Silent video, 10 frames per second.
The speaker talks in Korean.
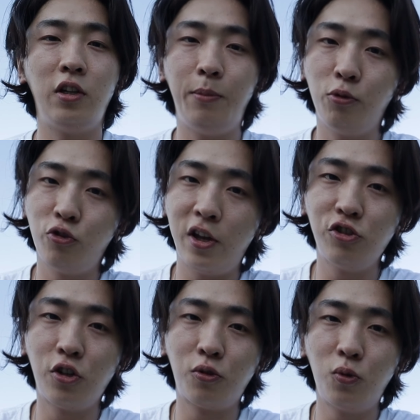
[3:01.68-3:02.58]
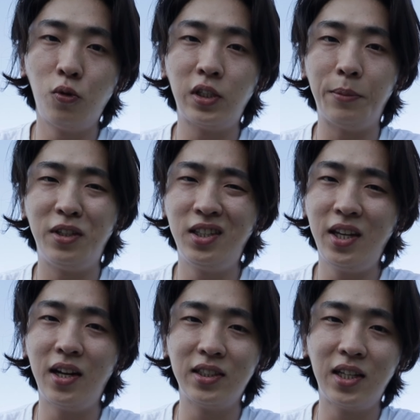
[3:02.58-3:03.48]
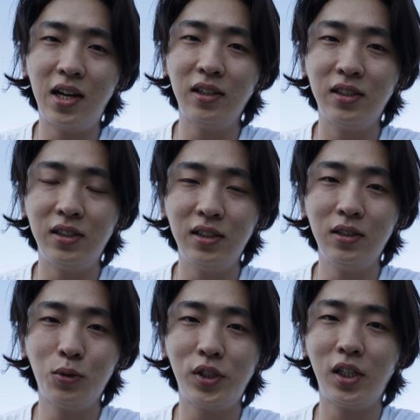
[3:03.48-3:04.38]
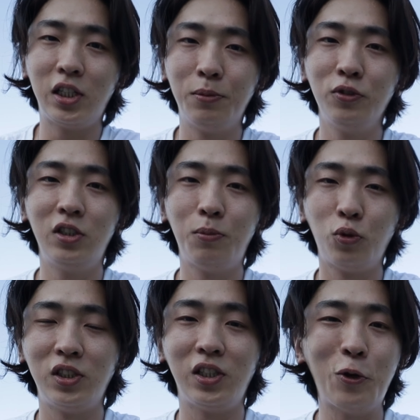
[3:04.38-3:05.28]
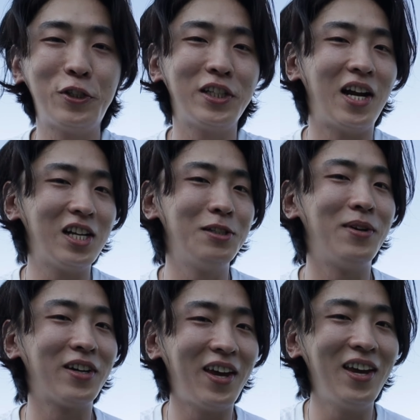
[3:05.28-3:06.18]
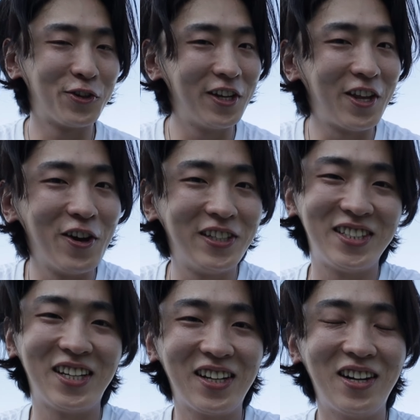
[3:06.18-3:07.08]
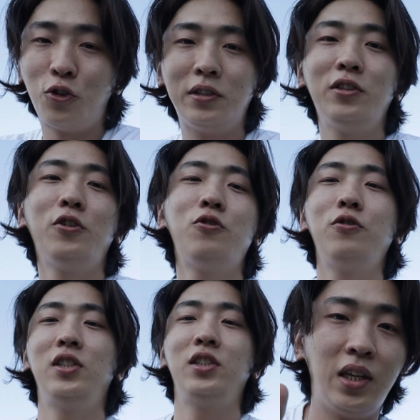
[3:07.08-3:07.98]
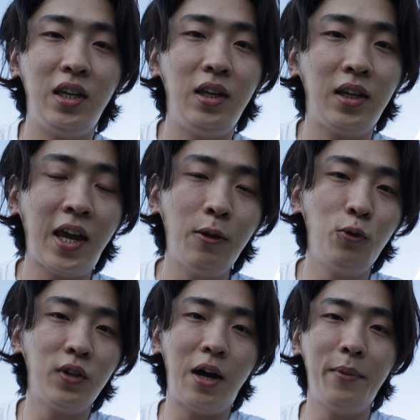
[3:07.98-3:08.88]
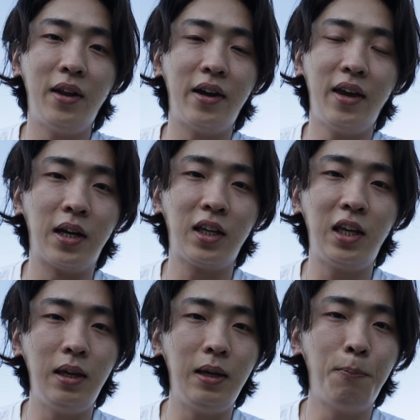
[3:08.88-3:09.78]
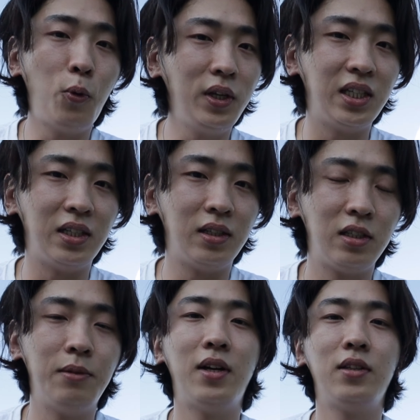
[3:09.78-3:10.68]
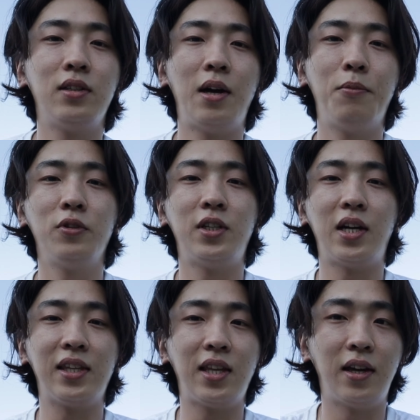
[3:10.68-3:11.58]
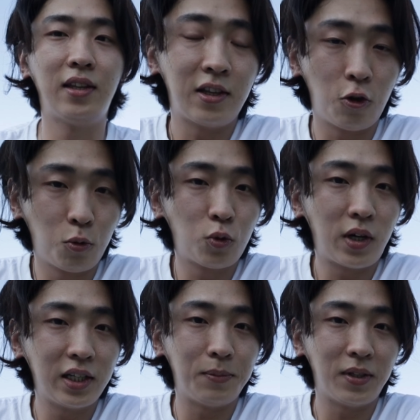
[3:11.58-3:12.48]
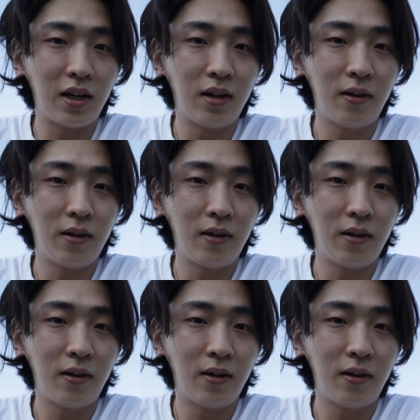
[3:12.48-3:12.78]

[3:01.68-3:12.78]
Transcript: 리뷰도 해주셨고 그 다음 디테일한 상황들은 솔직히 그분들을 보시는 게 훨씬 깔끔하게 정리되어 있으니까 보니까 저 같은 경우는 이 캐논 카메라의 키 포인트들만 한번 제가 간단하게 나눠보도록 하겠습니다